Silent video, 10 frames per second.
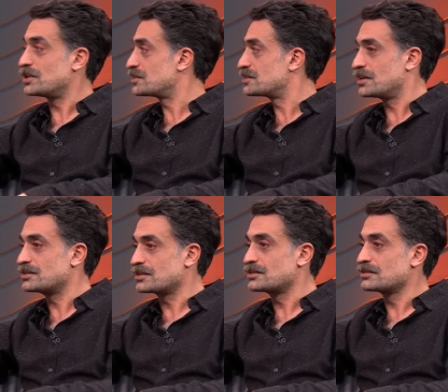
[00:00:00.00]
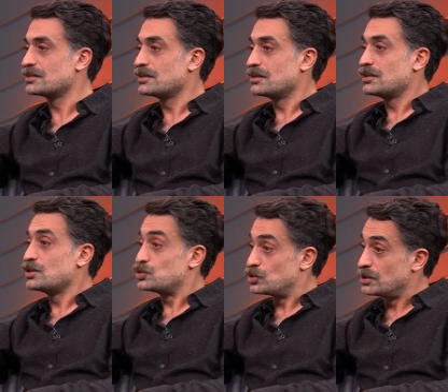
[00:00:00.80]
saat Ciddi bir para kazandım.
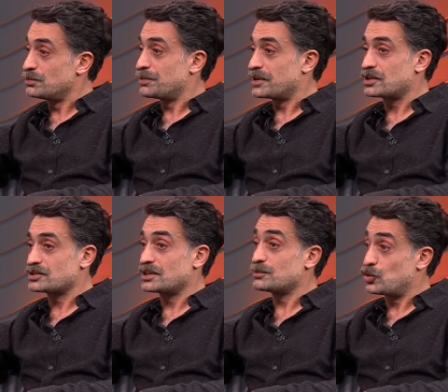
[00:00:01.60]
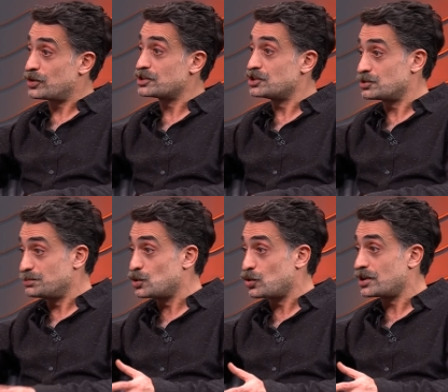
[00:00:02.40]
Ciddi bir para kazandım. Öğrenci
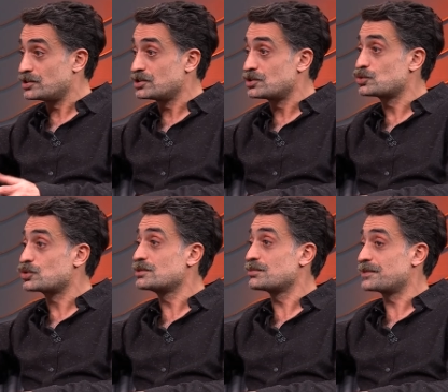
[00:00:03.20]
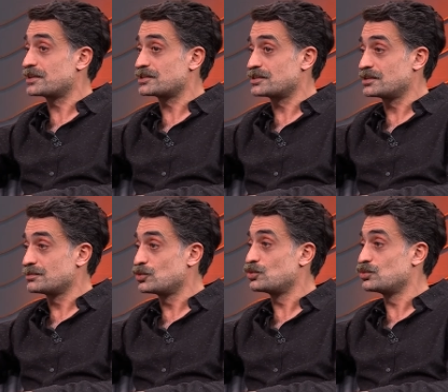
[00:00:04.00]
bir öğrenci için çok iyi bir para
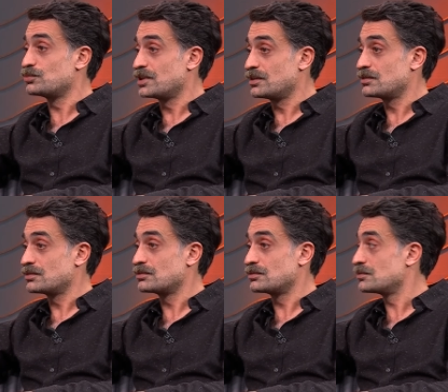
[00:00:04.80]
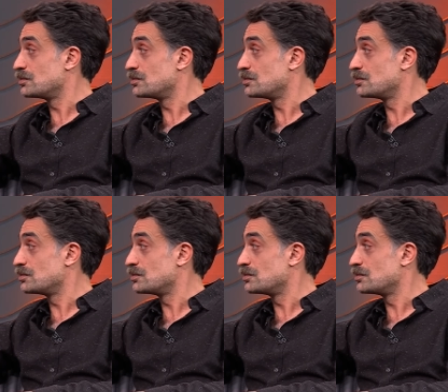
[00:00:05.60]
kazandım döndüğümde. Sonra ee,